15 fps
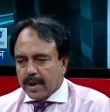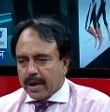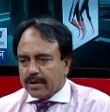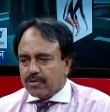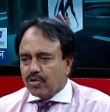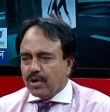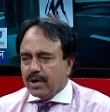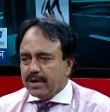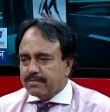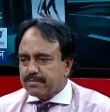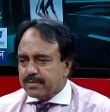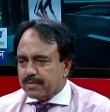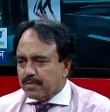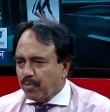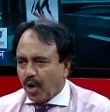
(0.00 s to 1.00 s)
অ্যাকচুয়ালি
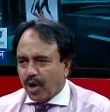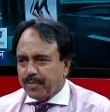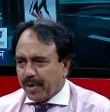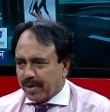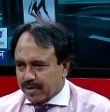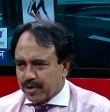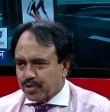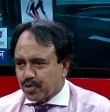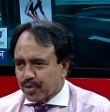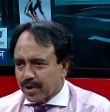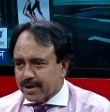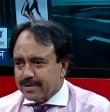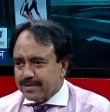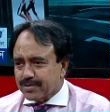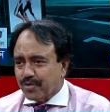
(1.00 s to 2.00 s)
ভয় পাওয়ার কিছু
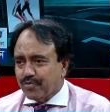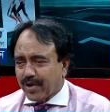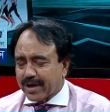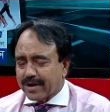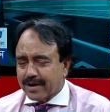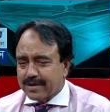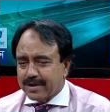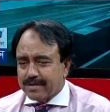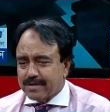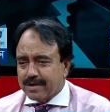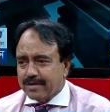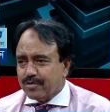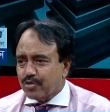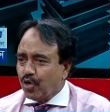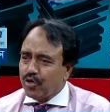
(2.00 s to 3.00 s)
নাই তো ভাইরাল
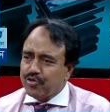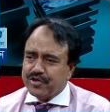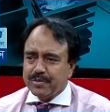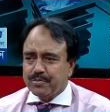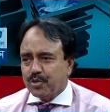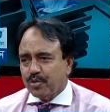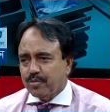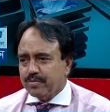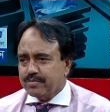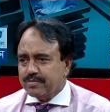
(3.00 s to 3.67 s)
ডিজিজ নো সিমটম